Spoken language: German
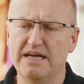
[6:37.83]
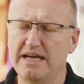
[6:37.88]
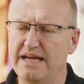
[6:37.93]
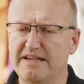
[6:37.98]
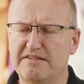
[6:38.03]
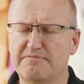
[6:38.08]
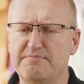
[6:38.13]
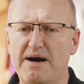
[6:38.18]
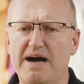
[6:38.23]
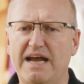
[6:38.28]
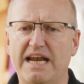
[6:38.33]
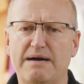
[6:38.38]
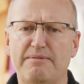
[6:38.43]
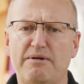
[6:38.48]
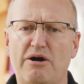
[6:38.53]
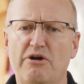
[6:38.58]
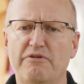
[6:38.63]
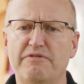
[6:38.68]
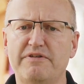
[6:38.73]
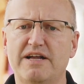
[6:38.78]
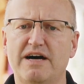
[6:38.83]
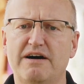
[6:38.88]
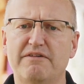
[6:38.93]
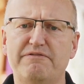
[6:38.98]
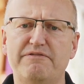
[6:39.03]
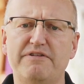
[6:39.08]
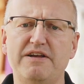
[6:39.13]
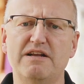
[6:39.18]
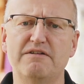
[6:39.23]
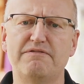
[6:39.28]
Es machen aber auch wieder
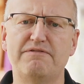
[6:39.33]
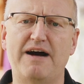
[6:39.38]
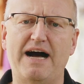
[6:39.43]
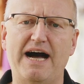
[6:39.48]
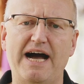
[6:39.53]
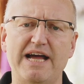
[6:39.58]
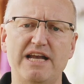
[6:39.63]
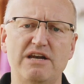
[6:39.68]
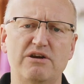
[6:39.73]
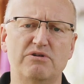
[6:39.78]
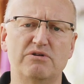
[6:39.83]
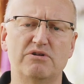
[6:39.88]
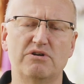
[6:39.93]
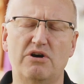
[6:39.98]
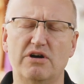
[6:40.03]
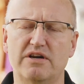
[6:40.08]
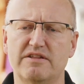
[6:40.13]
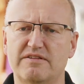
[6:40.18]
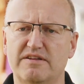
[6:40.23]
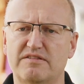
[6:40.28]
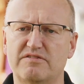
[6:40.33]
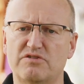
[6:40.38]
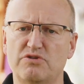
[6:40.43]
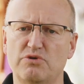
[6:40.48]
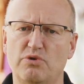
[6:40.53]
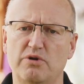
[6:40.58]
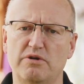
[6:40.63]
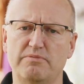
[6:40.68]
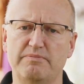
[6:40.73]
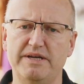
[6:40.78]
viele Vereine und
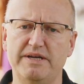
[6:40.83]
Organisationen